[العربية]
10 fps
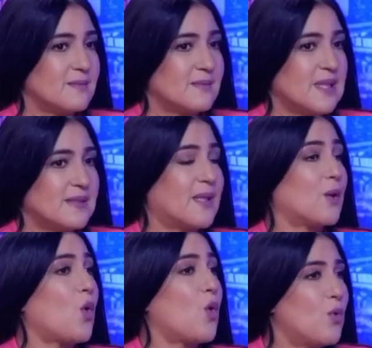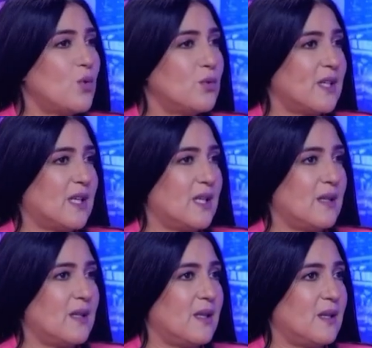داك القبول وداك
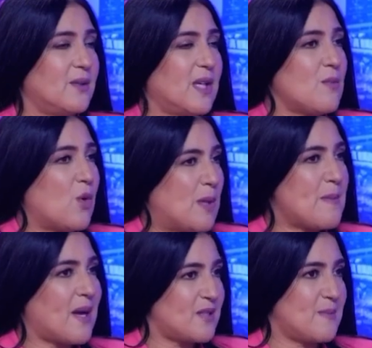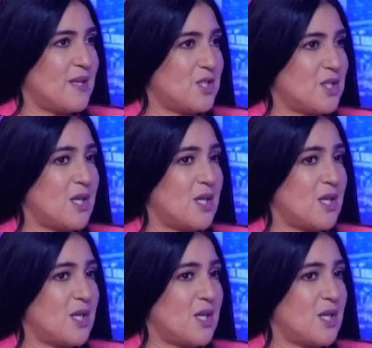داك الموهبه ما غتبانش